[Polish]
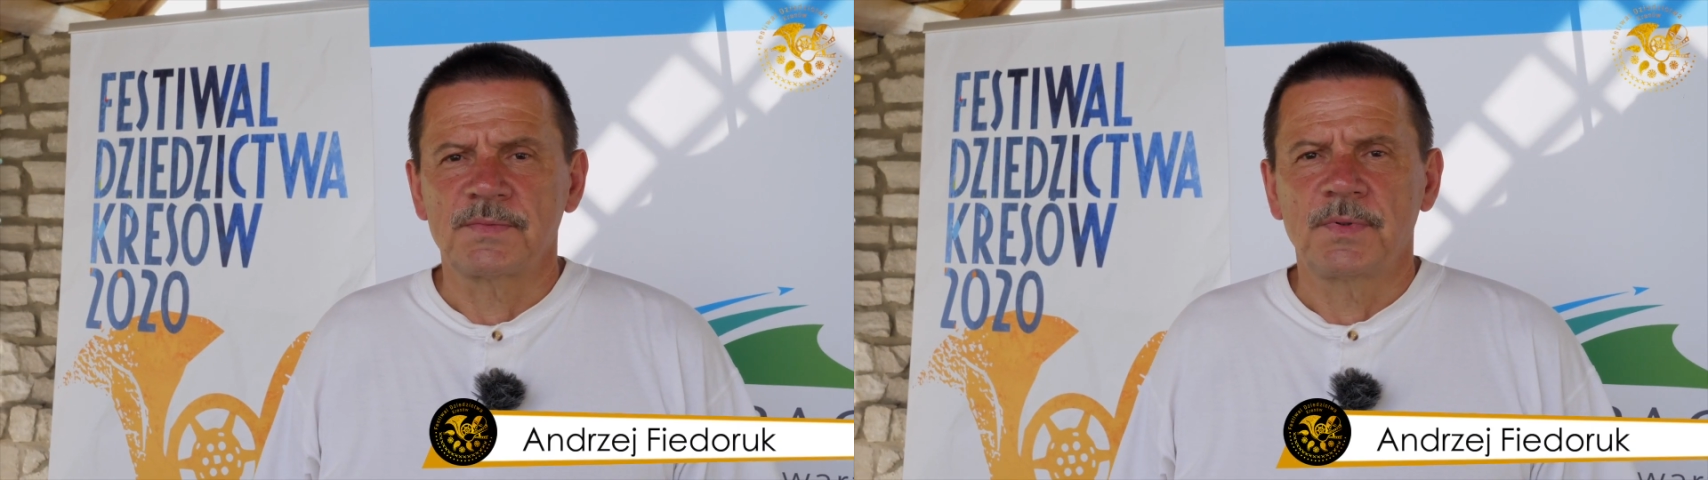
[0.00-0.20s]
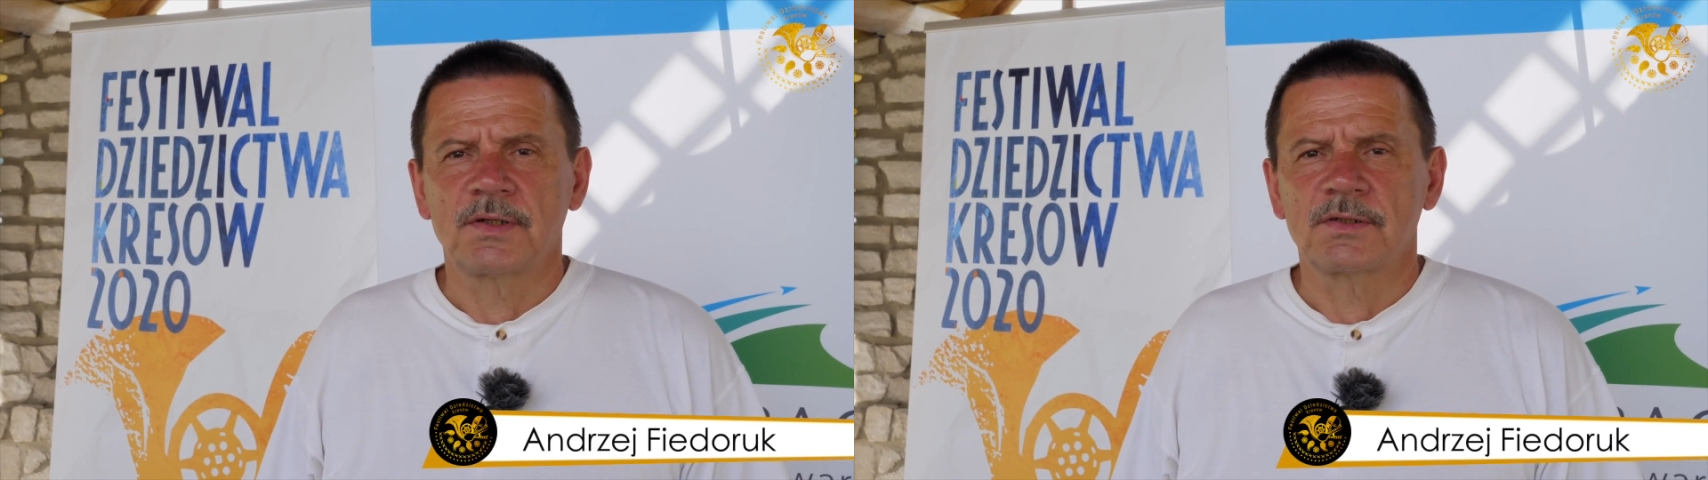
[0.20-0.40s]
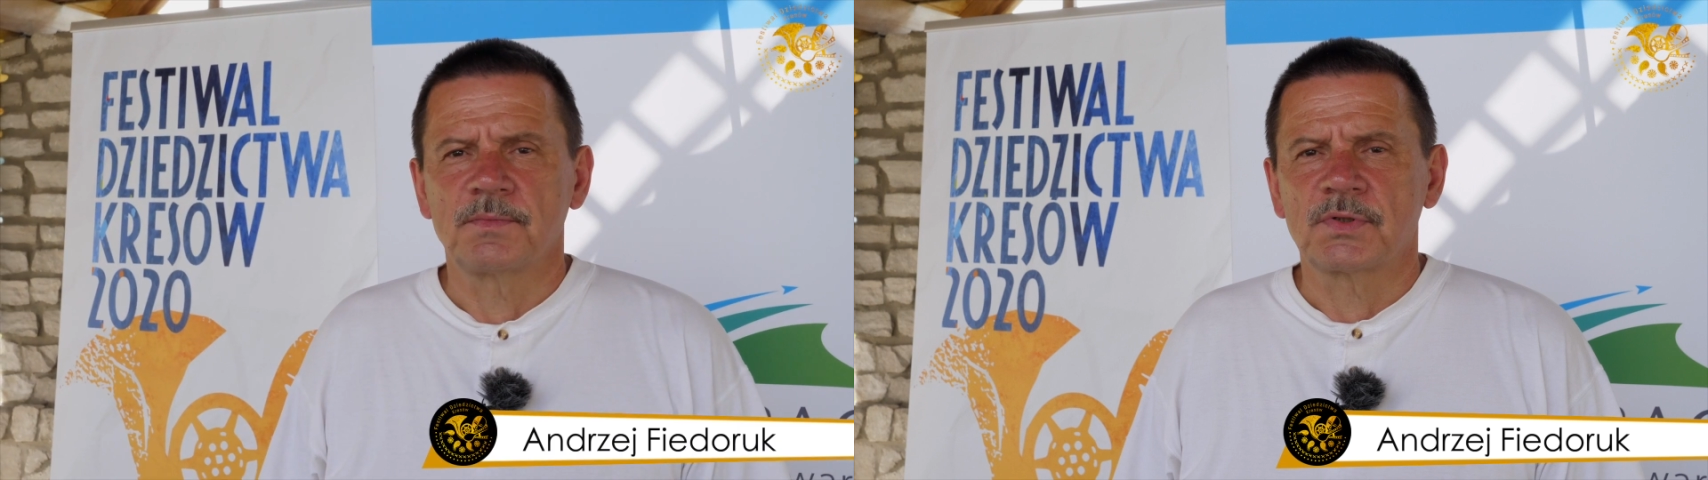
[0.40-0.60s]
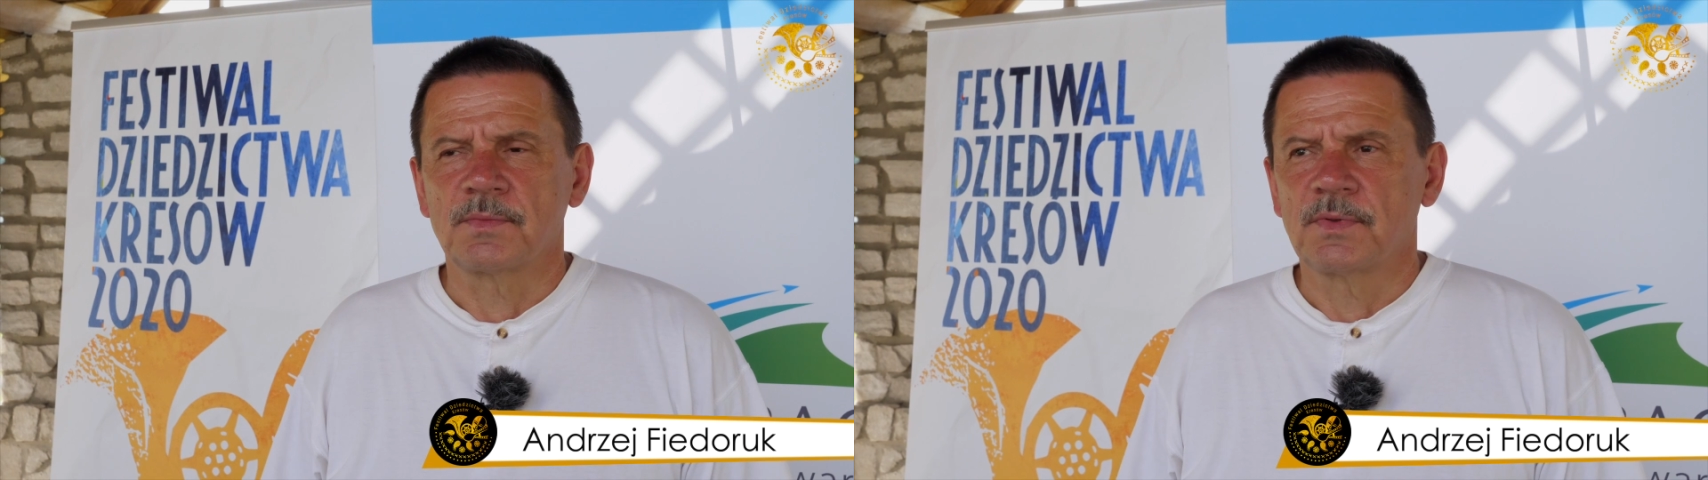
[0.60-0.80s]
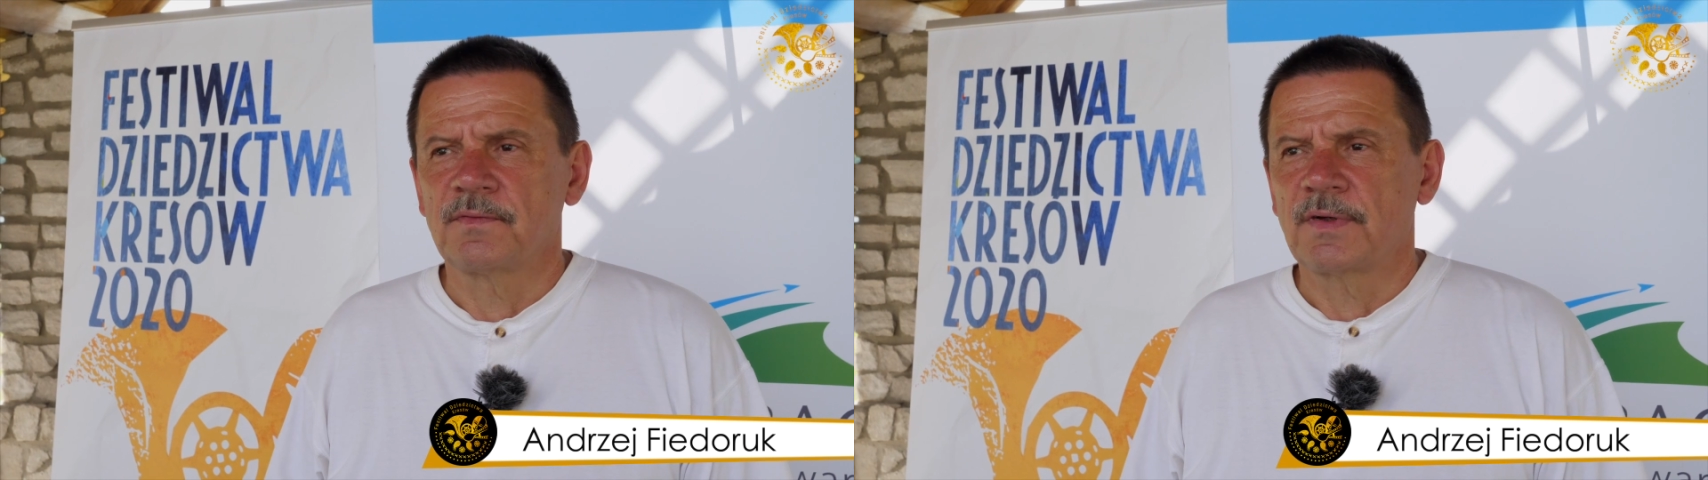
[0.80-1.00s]
pierwszy
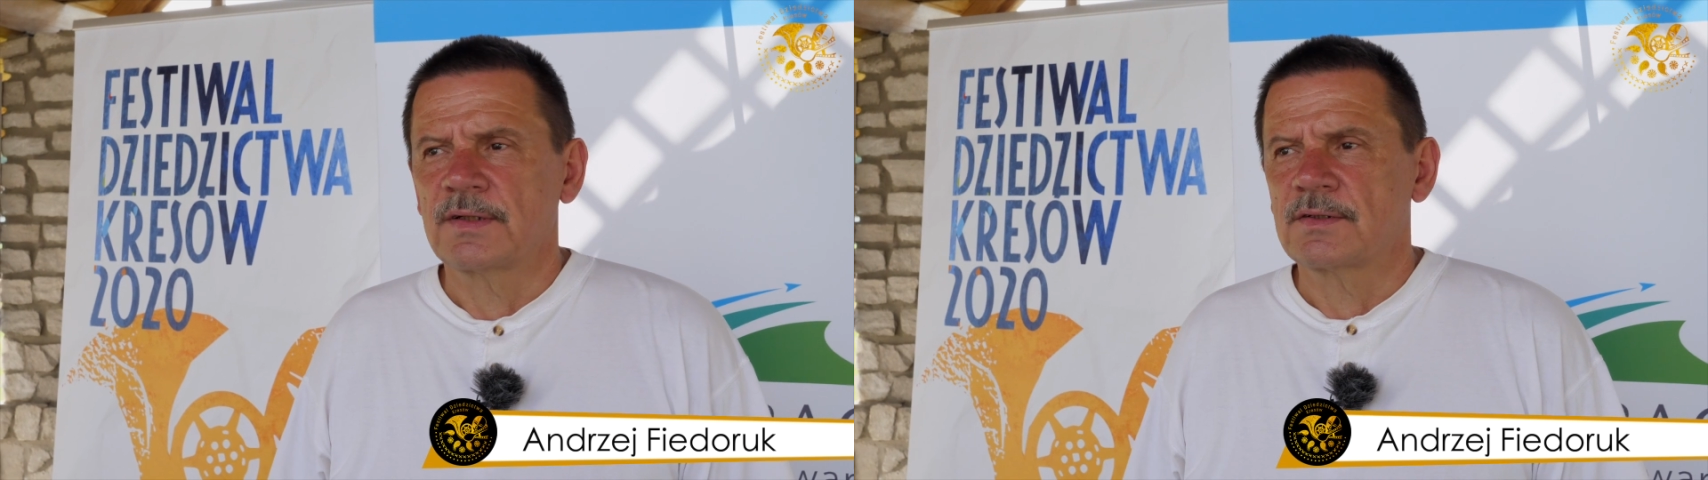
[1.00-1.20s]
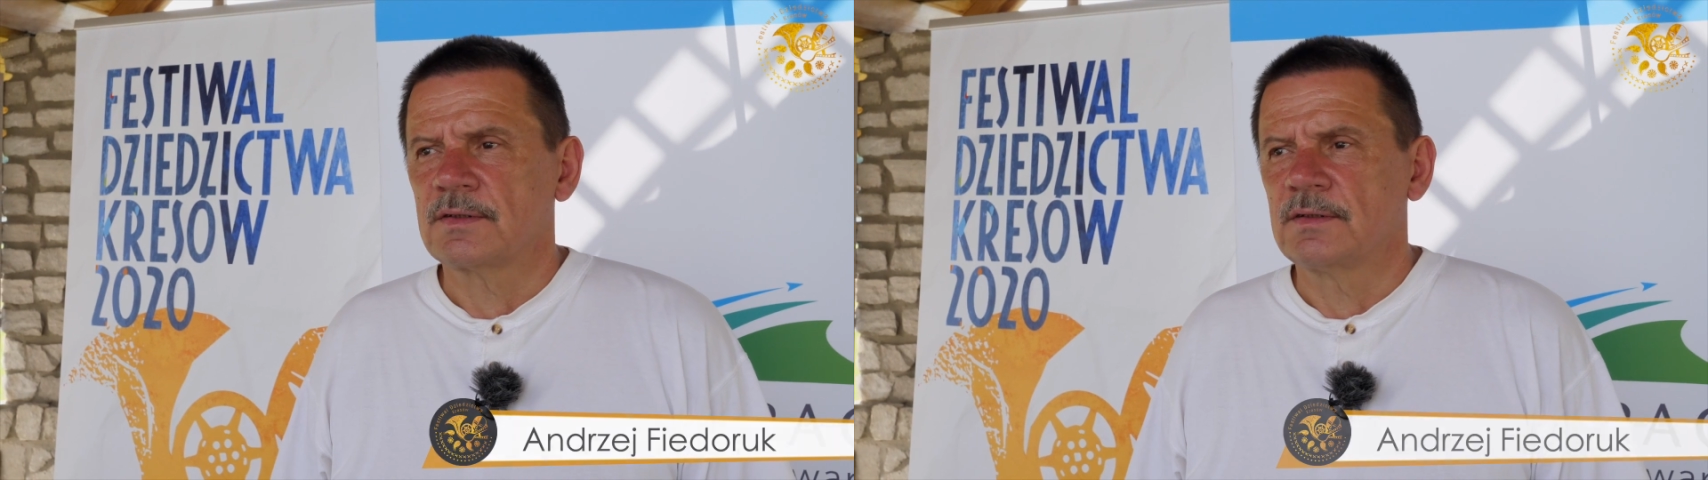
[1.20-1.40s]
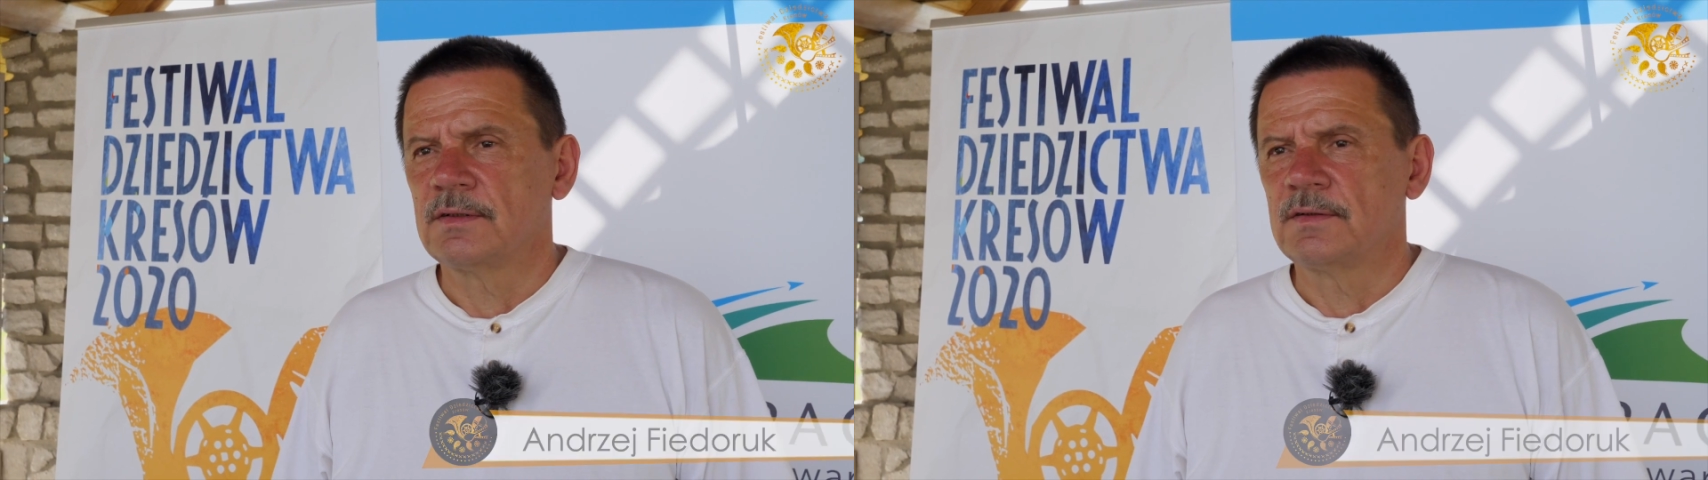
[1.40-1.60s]
przebywać y,